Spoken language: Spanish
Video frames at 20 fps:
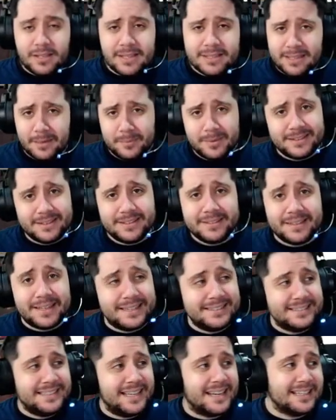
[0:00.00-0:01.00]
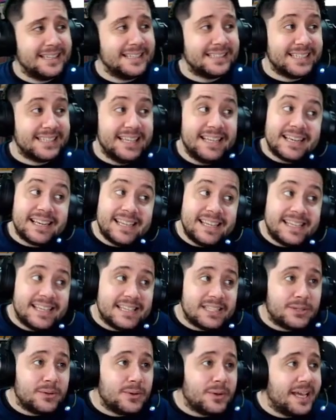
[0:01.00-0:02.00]
También tendré que tirar del SR,
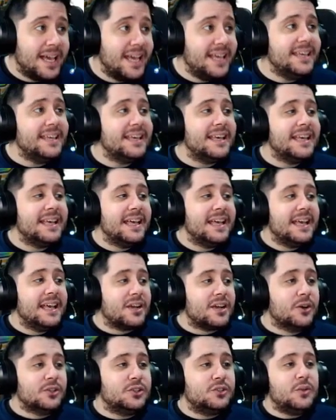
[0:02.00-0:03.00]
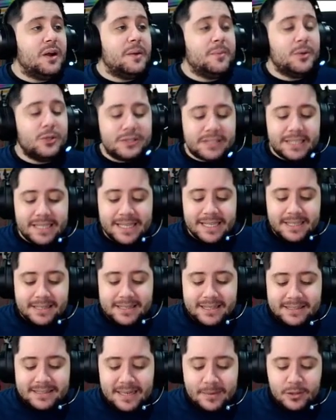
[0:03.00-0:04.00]
es lo que hay. Continuamos y
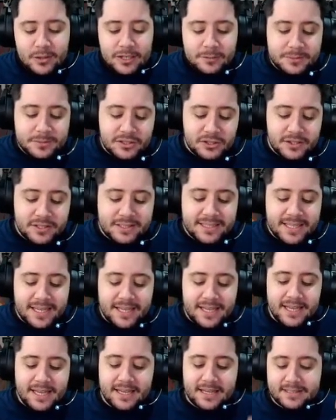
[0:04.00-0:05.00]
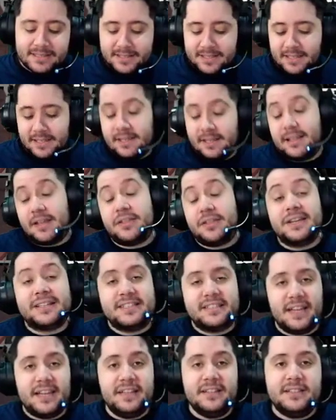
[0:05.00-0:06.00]
tendríamos las misiones de, de hacer
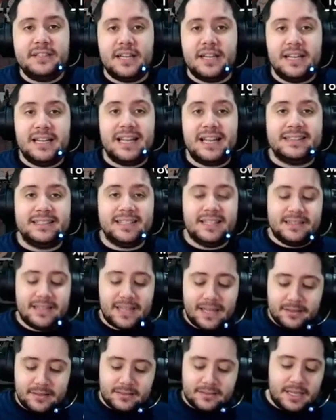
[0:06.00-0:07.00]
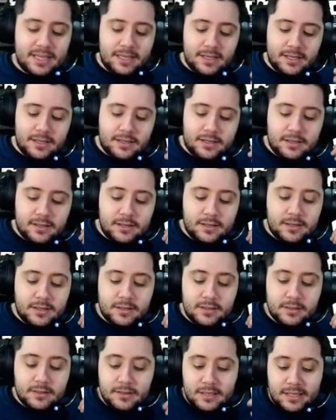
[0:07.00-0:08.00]
exchange en la tienda
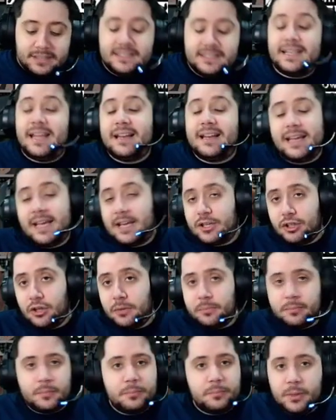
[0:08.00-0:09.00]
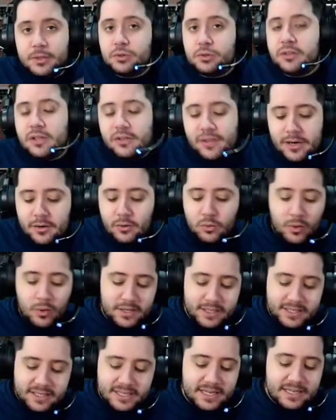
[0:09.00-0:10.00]
de eh, la tienda del Gear Shop. Podéis utilizar
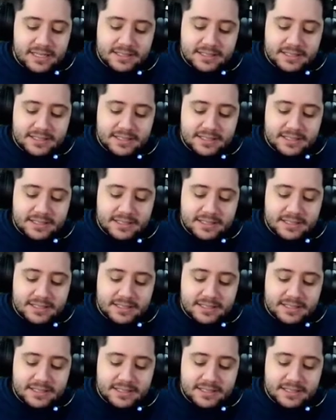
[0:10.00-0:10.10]
cualquiera de